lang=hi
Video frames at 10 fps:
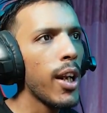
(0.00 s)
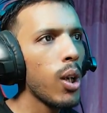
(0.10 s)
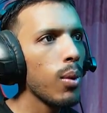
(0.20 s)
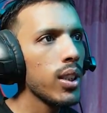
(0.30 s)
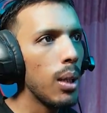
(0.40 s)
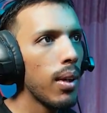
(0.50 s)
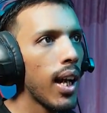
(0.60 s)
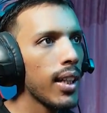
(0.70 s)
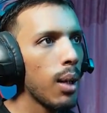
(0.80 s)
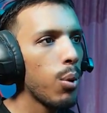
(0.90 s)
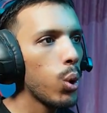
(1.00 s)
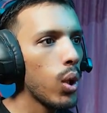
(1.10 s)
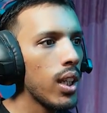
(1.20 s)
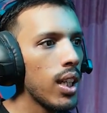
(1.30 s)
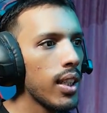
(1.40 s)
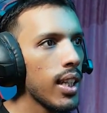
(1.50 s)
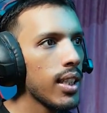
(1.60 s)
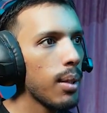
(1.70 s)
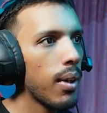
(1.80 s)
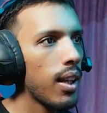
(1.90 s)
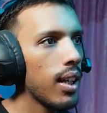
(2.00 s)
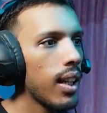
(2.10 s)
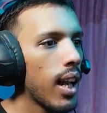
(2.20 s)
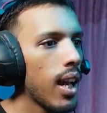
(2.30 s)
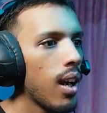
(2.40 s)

को हम लोग सेल्फ लगाते हैं फोटो खींच लेते हैं सेव कर लेते हैं